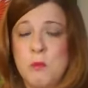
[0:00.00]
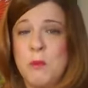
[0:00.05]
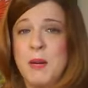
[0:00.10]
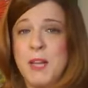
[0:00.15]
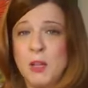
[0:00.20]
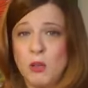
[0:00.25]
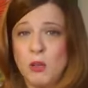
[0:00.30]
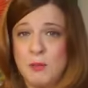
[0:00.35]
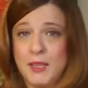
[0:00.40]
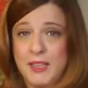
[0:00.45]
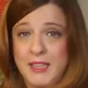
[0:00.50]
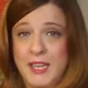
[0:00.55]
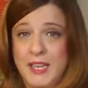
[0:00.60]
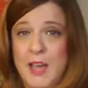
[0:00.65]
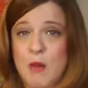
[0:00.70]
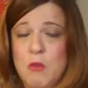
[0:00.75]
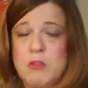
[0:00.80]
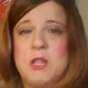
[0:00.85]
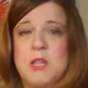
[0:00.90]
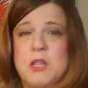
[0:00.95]
mio marito
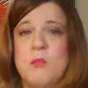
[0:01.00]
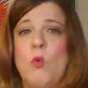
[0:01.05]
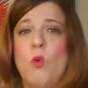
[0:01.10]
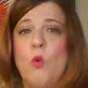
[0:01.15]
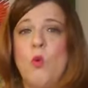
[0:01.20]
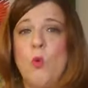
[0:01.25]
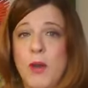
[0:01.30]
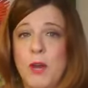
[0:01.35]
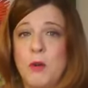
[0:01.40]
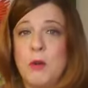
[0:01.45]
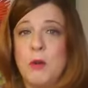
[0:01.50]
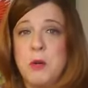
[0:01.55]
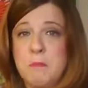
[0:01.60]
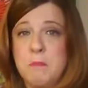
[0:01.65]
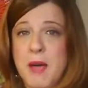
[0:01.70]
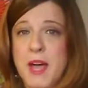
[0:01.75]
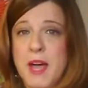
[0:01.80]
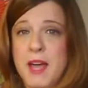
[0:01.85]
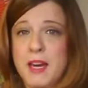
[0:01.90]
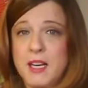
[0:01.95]
Matteo siamo qui a
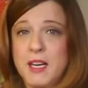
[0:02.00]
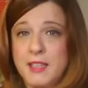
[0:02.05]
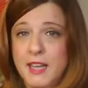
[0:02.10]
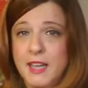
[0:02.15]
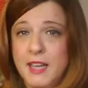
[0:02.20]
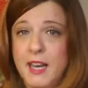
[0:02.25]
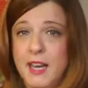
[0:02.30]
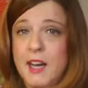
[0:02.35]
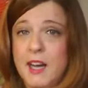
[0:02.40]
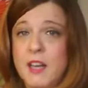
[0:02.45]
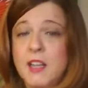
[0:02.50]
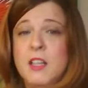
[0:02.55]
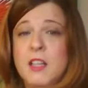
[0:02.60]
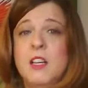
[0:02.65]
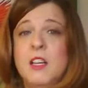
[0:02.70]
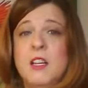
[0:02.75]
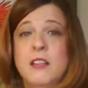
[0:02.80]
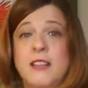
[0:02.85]
Norimberga da,